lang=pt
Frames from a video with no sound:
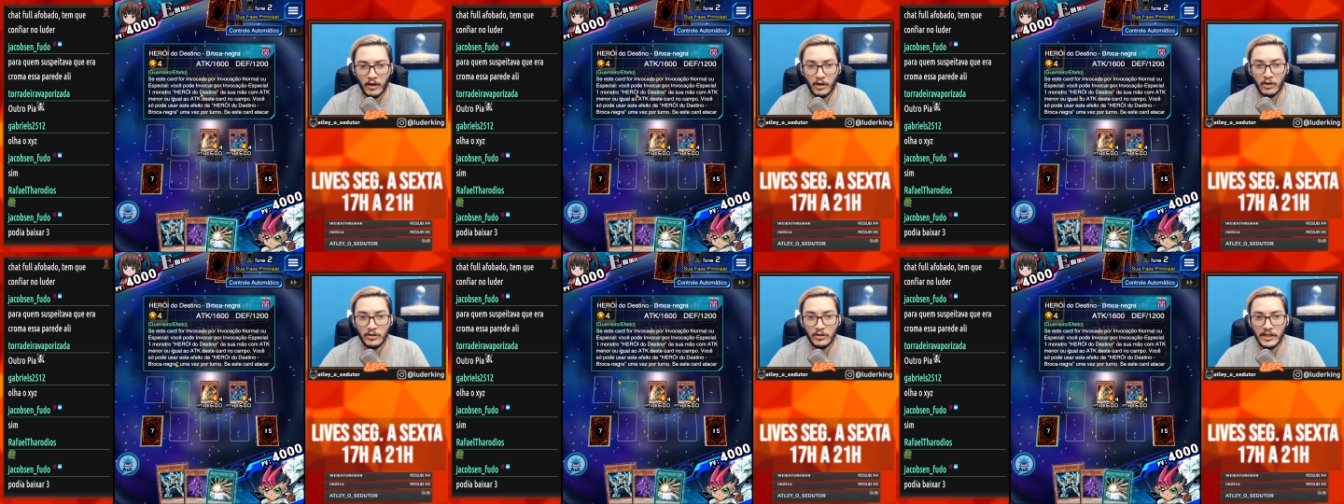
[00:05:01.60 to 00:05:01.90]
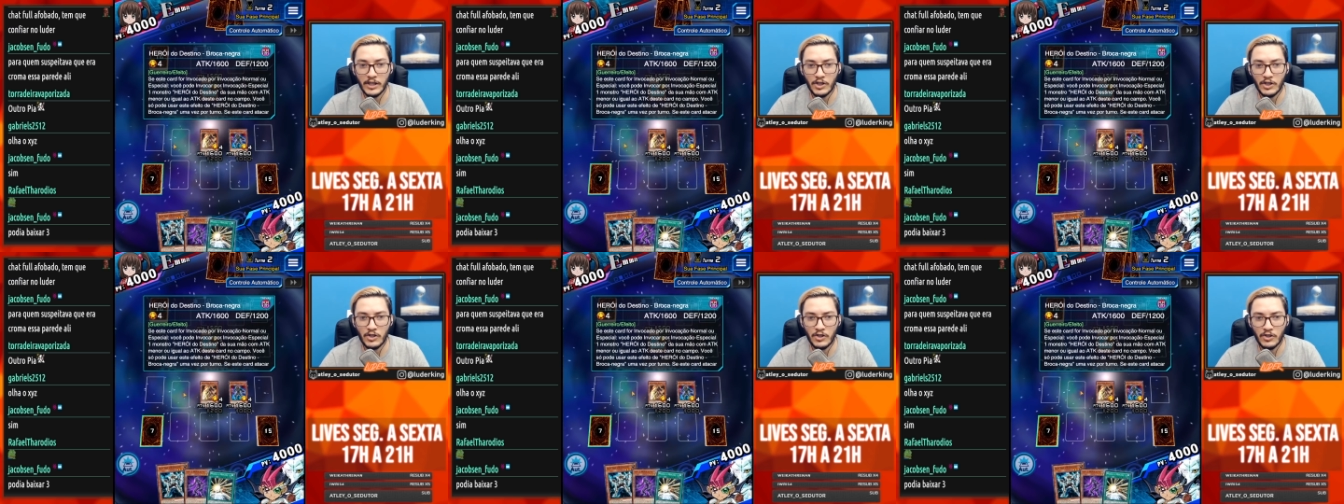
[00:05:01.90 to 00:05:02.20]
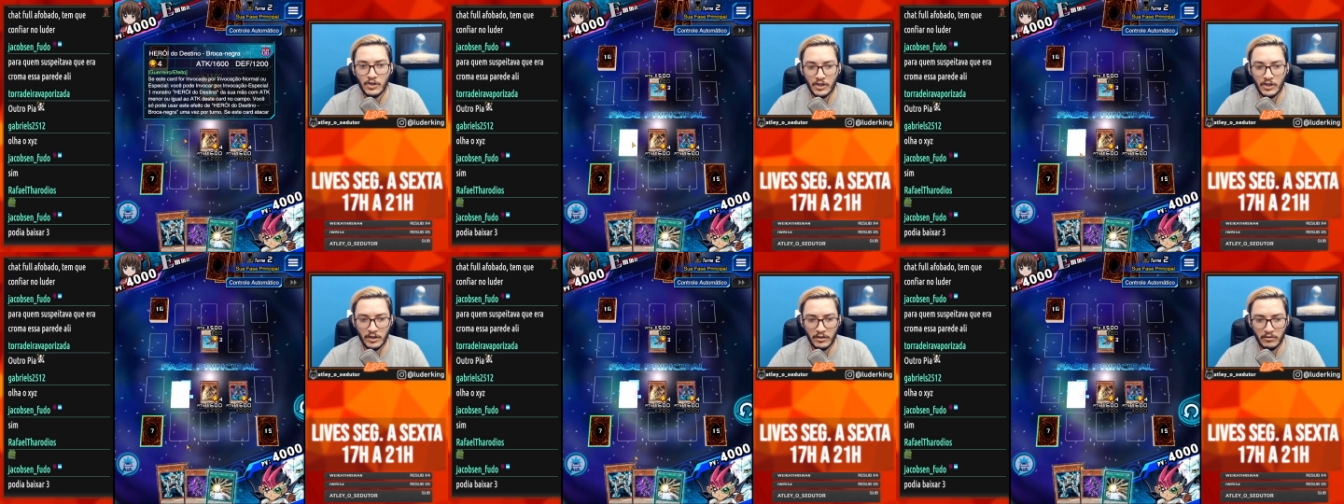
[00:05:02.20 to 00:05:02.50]
Herói do
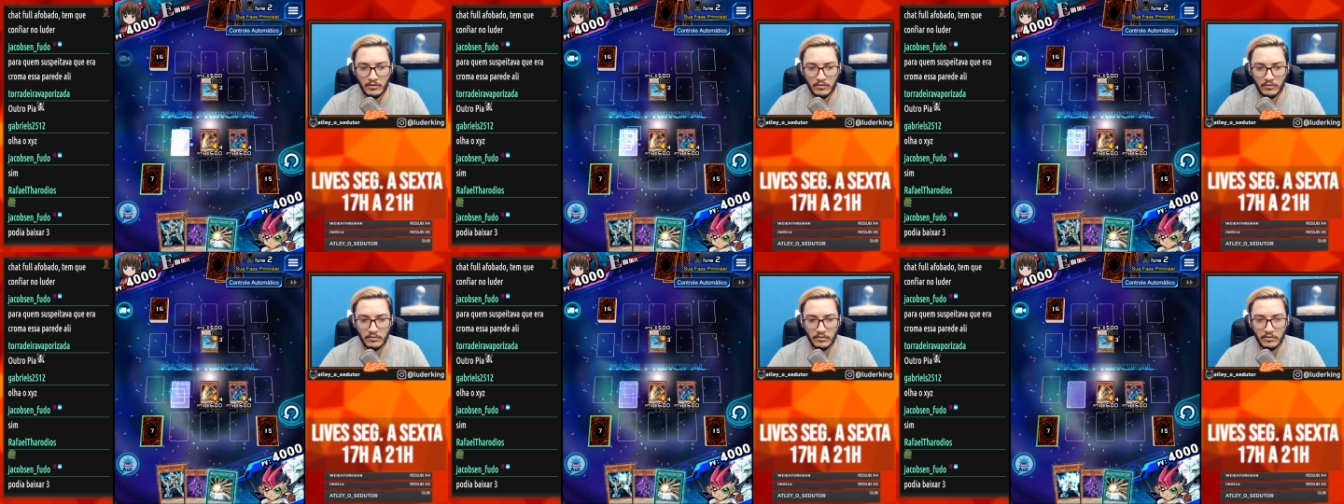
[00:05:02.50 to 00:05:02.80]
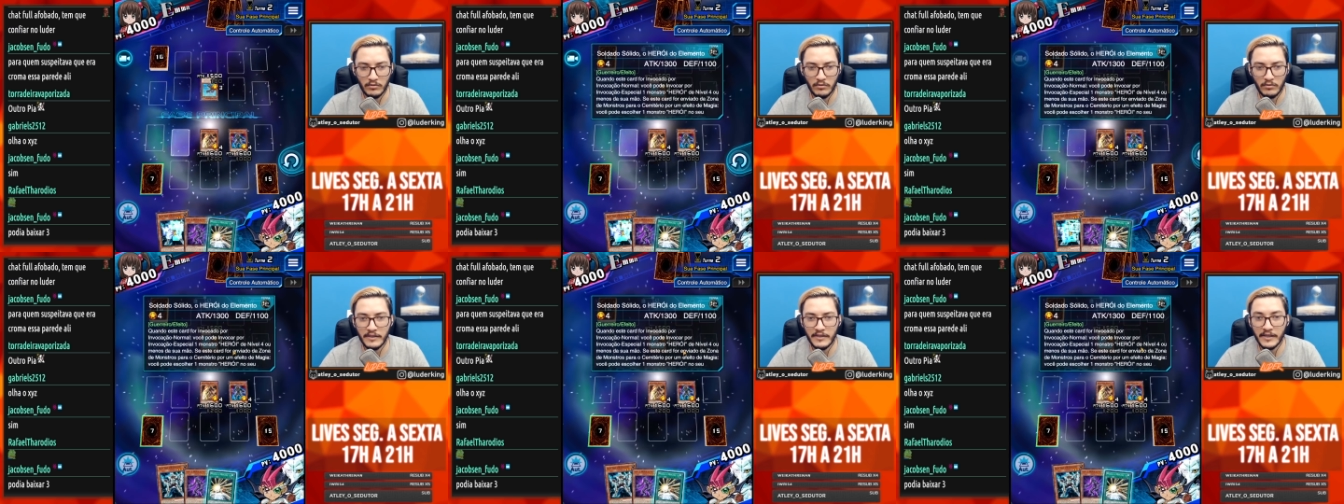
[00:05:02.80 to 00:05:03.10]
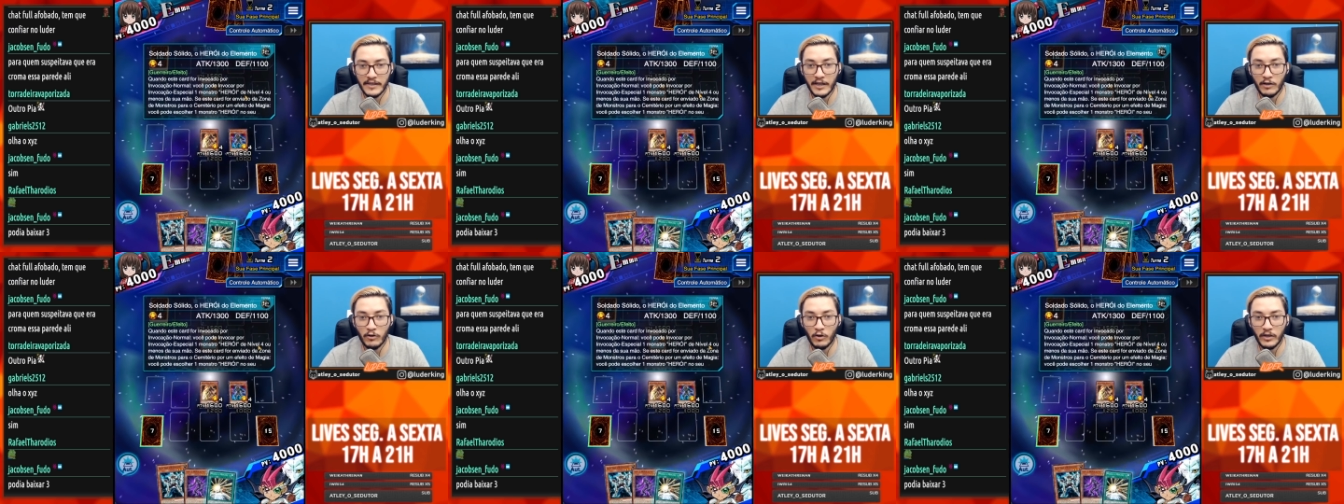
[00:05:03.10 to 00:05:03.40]
destino. Esse
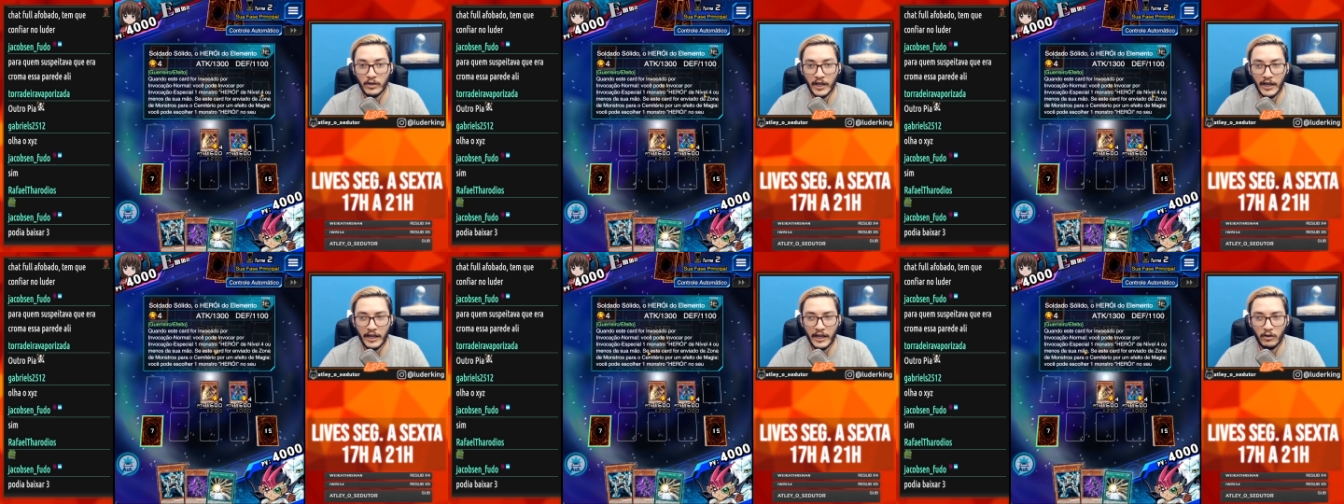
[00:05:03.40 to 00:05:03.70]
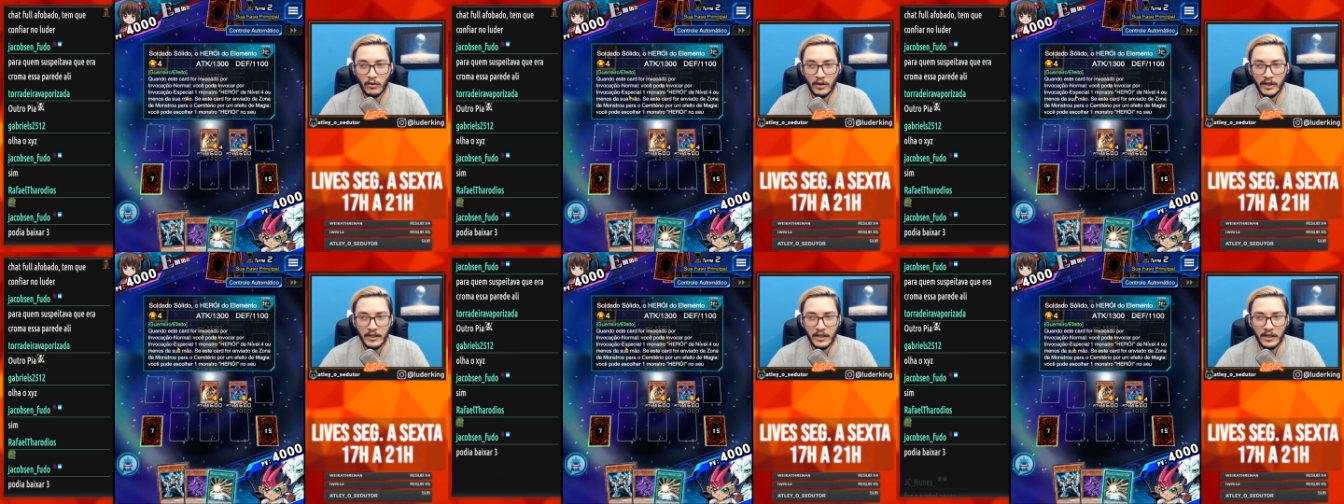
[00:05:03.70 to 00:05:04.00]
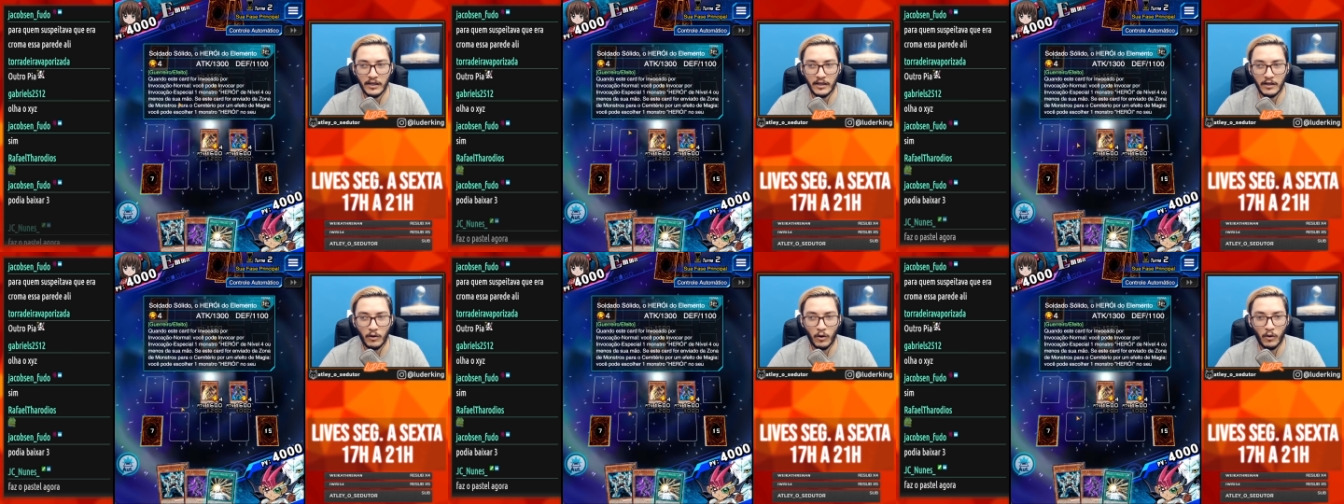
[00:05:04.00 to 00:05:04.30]
aqui é qualquer herói,
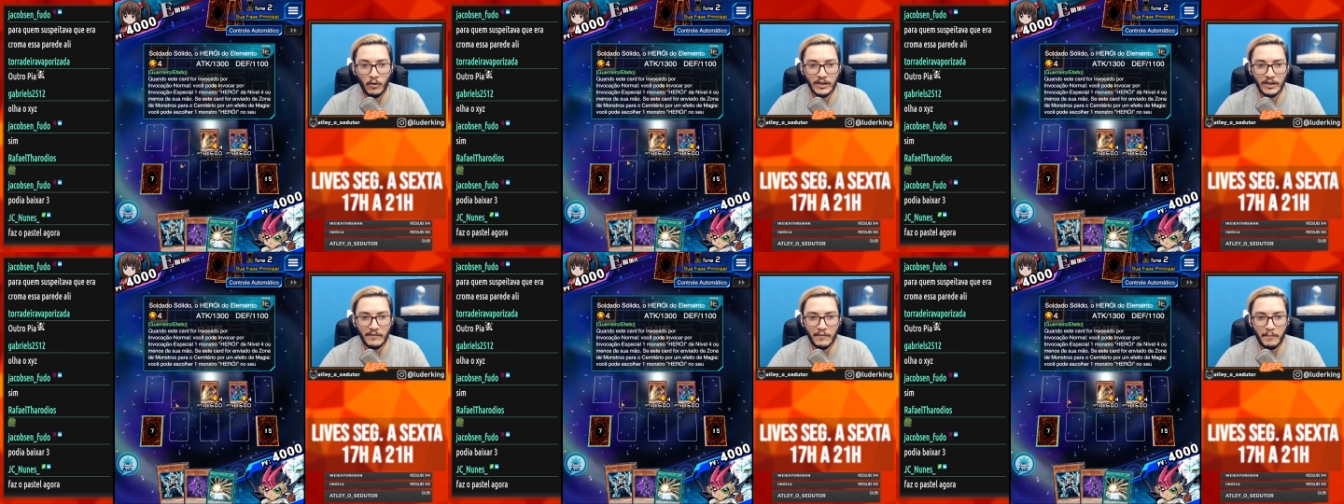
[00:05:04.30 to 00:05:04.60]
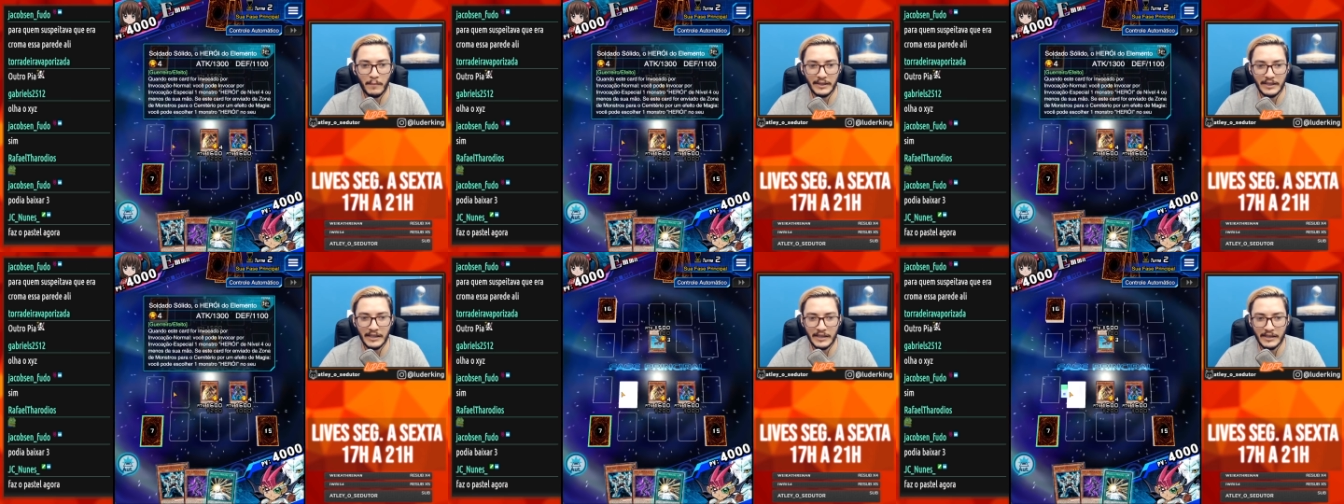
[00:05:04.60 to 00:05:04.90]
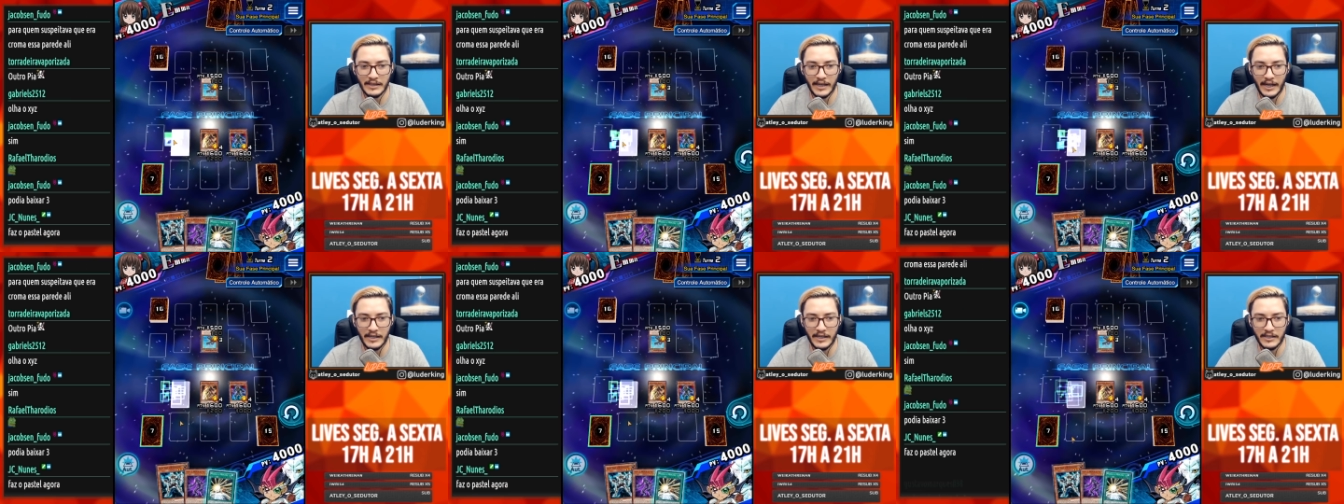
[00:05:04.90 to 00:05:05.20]
né? Ou oh, dava pra ter
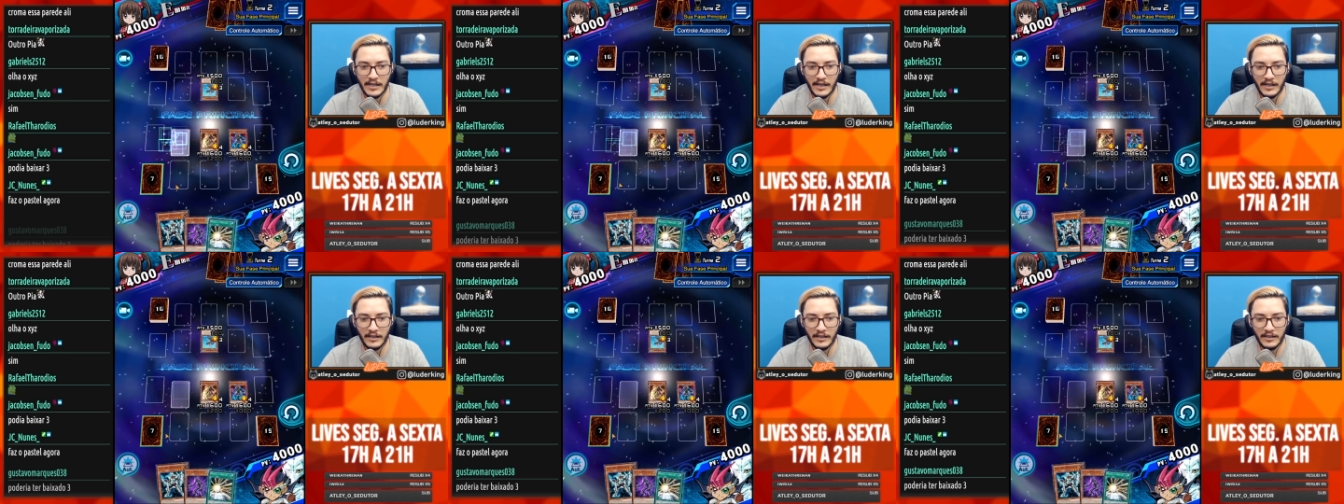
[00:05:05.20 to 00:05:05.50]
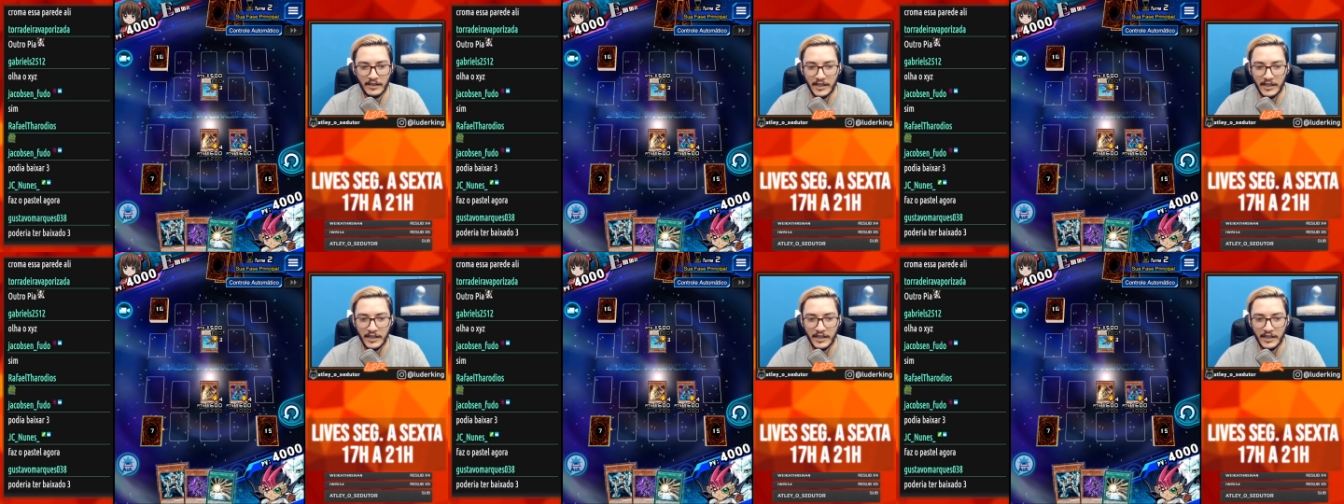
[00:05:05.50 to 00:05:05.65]
três, né?